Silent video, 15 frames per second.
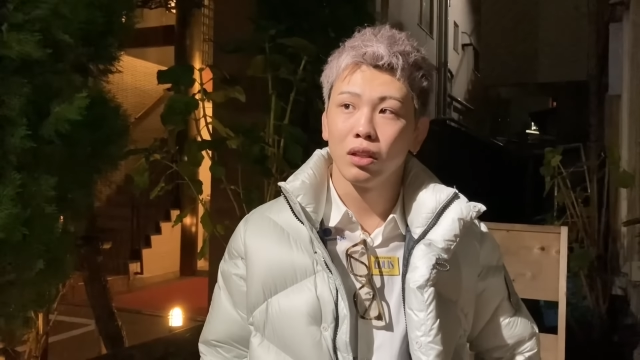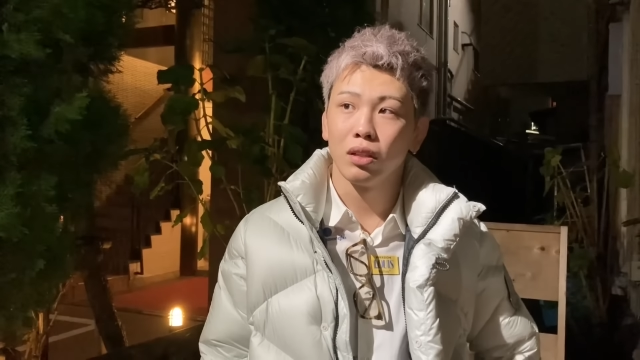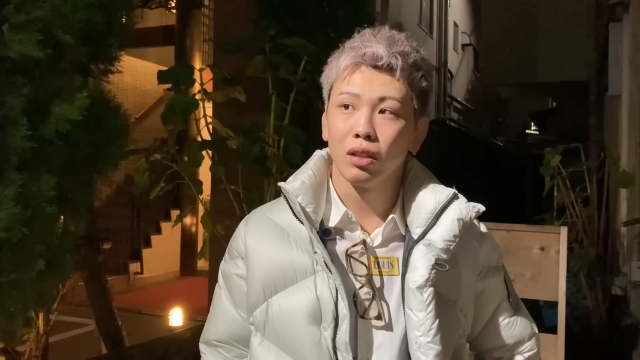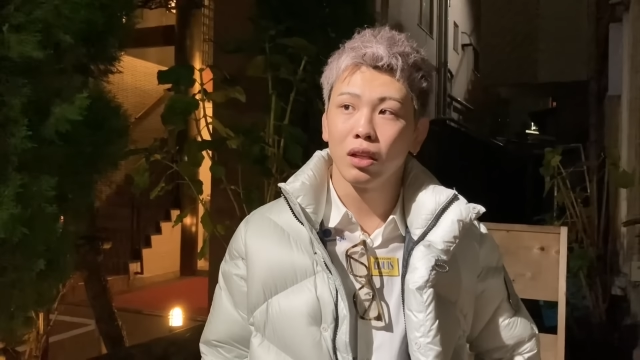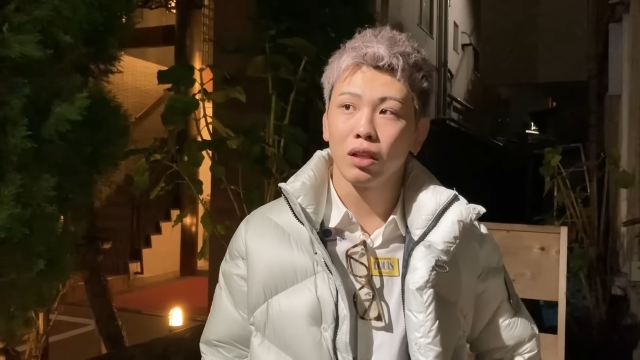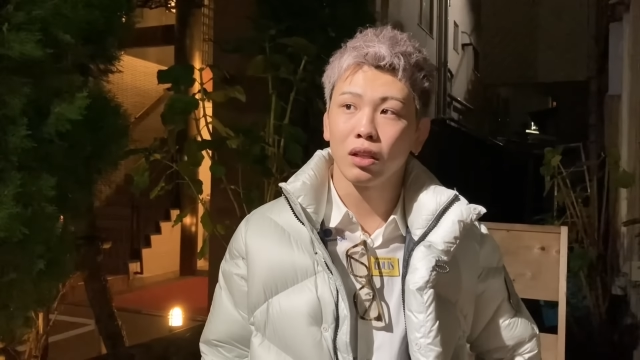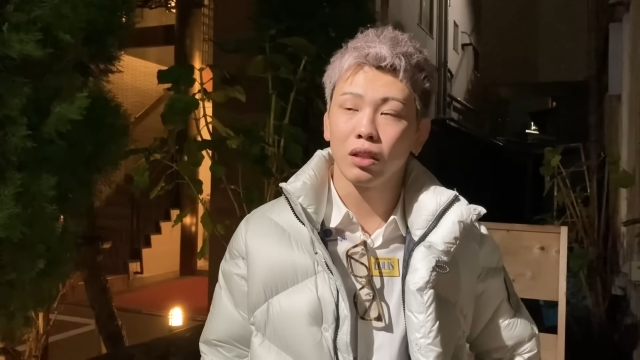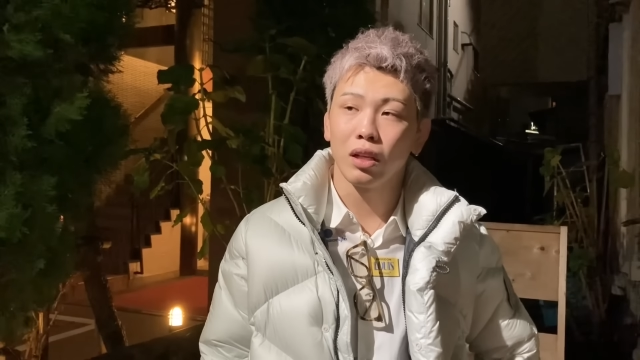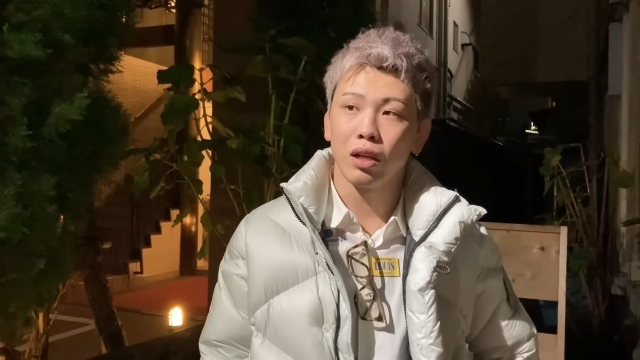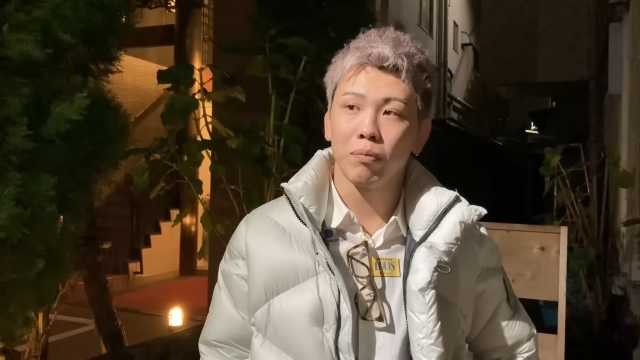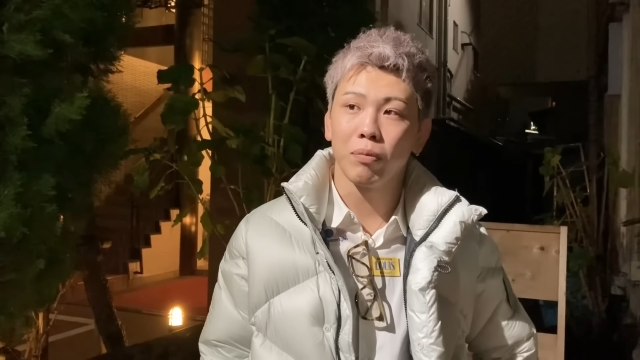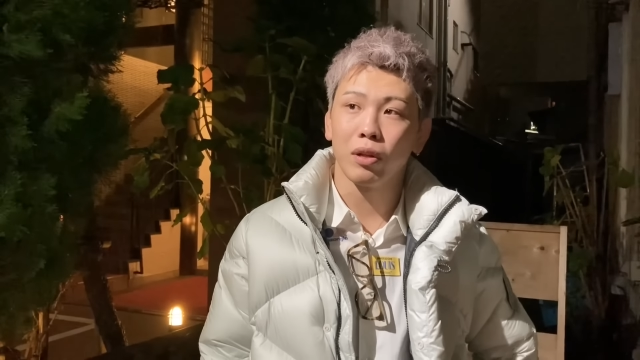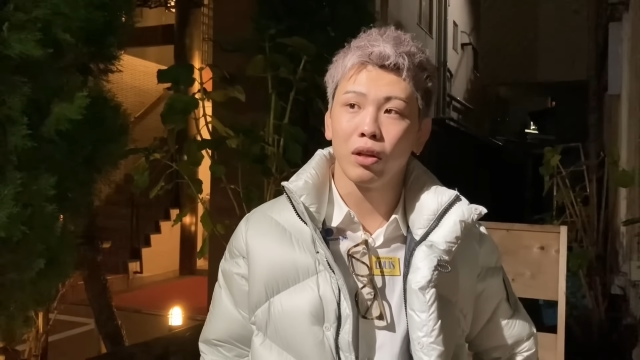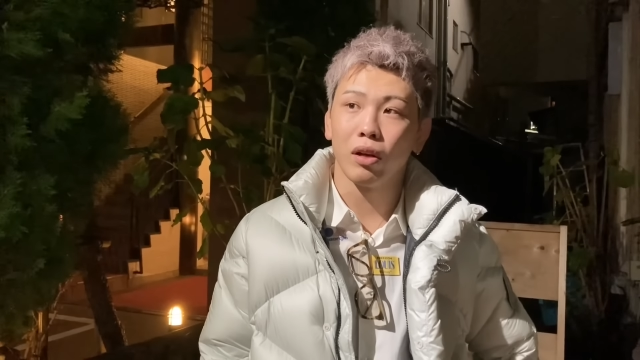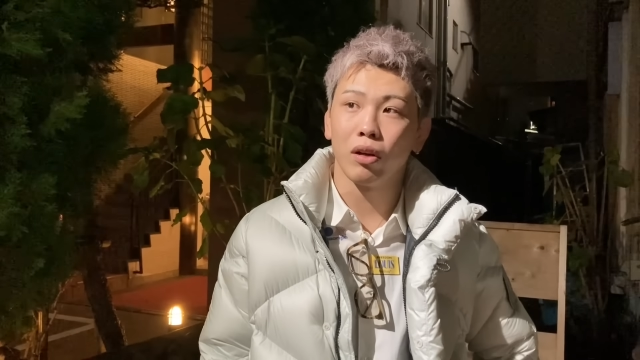なんかねやっ
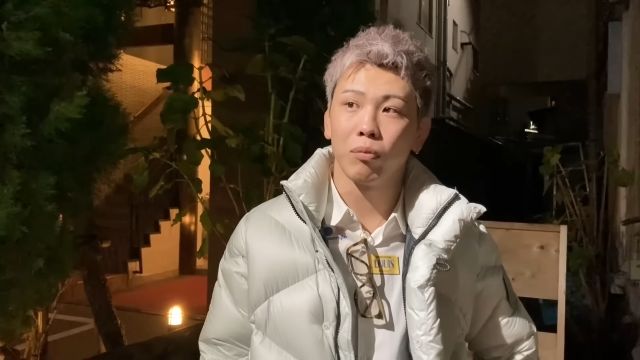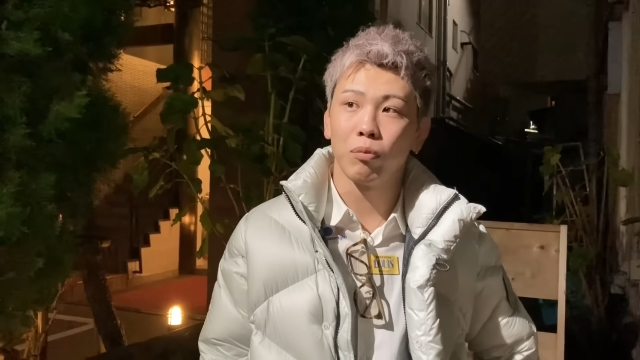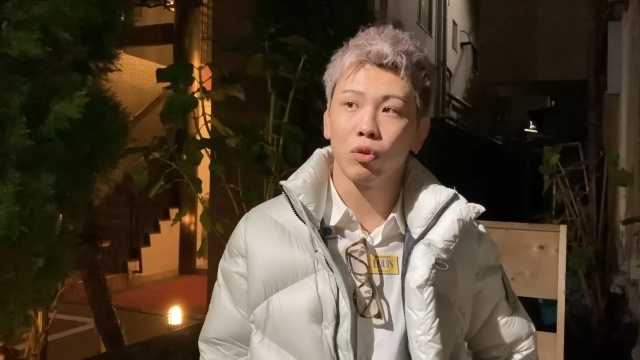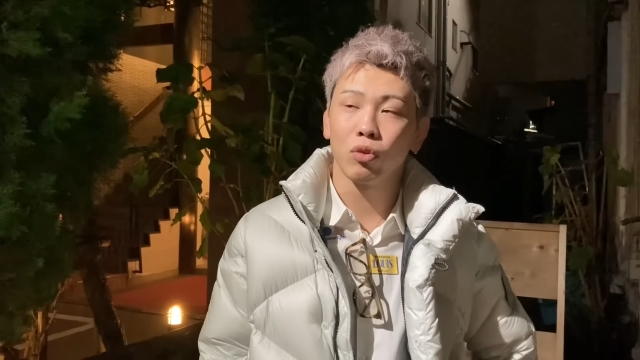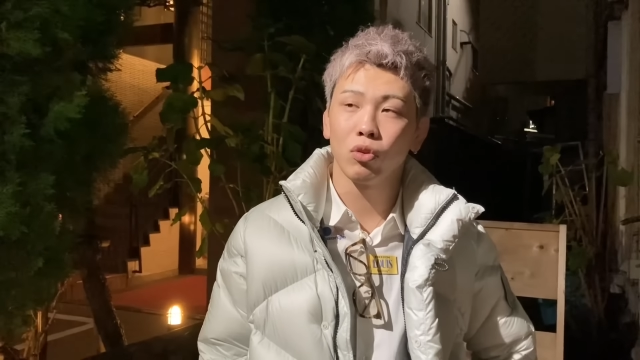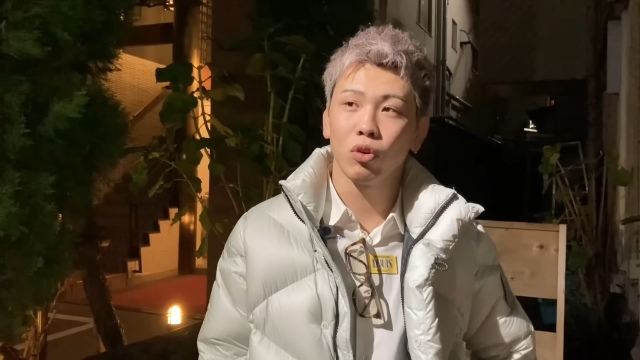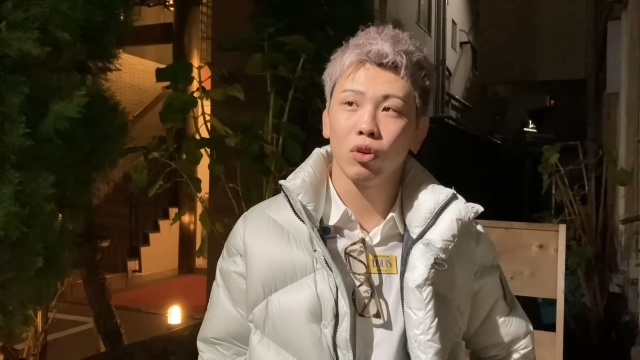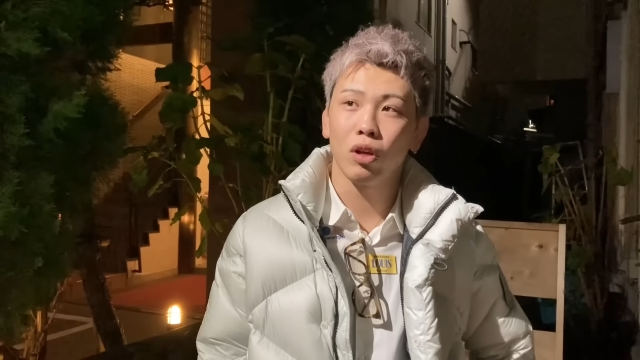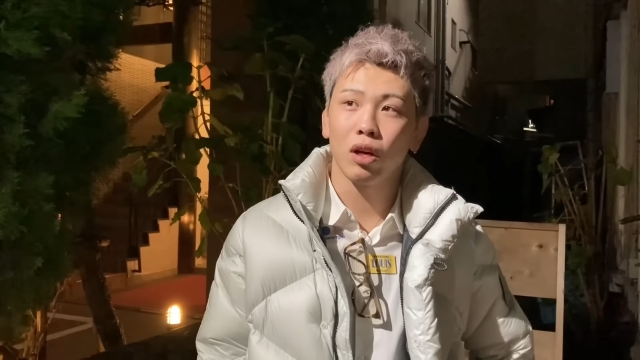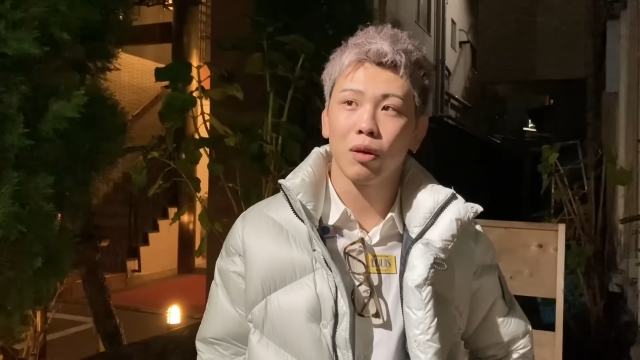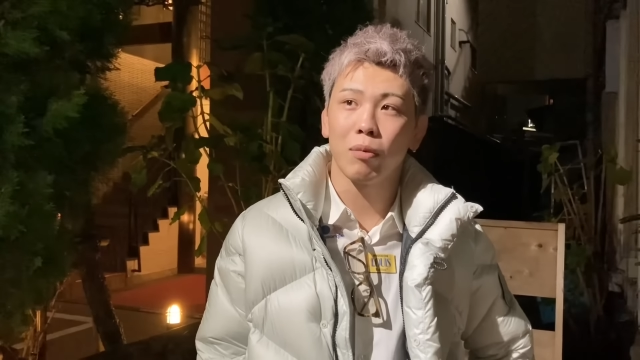ぱね僕のなんか